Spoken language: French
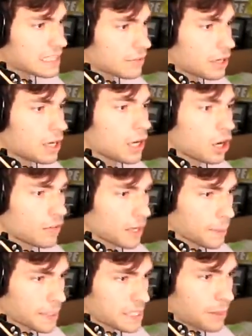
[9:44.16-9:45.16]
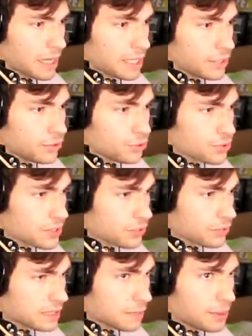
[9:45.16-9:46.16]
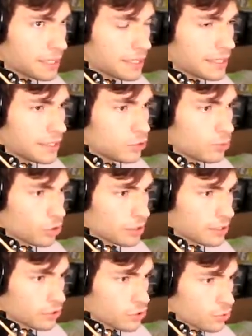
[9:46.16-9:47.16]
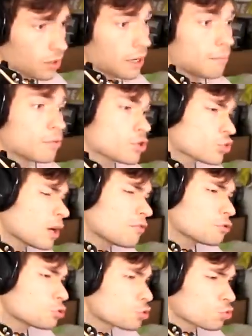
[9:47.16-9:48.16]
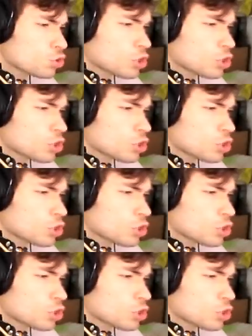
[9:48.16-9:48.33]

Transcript: ça va. En vrai, le principal, il, juste il nous TP et il nous met en détention. Mais en soi, il fait juste son